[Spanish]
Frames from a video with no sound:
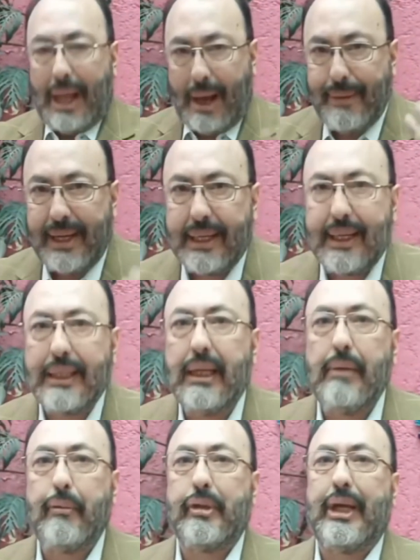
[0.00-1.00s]
A ver, ¿qué
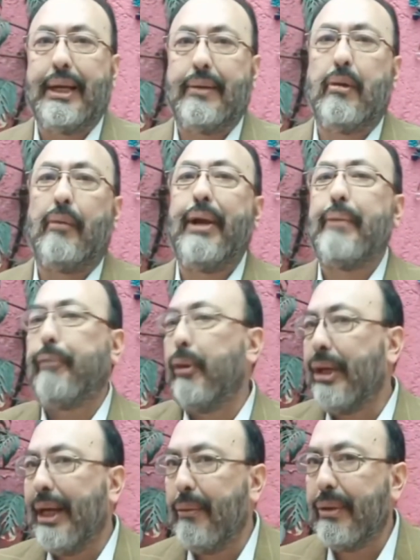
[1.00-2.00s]
tenemos que resolver?
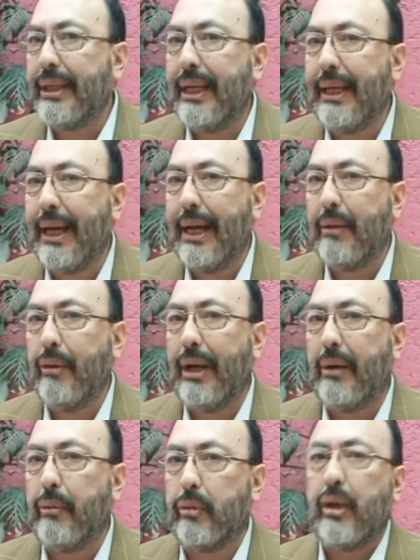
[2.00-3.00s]
¿Por qué no está llegando
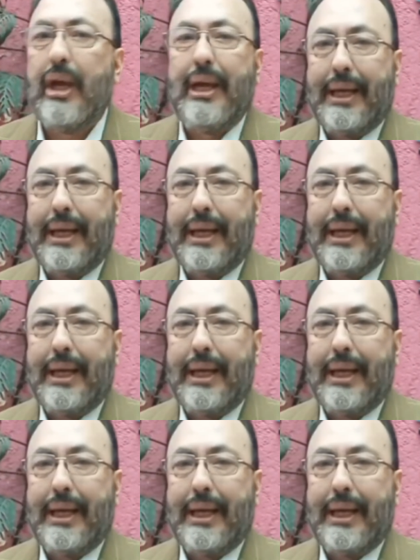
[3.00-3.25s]
la luz?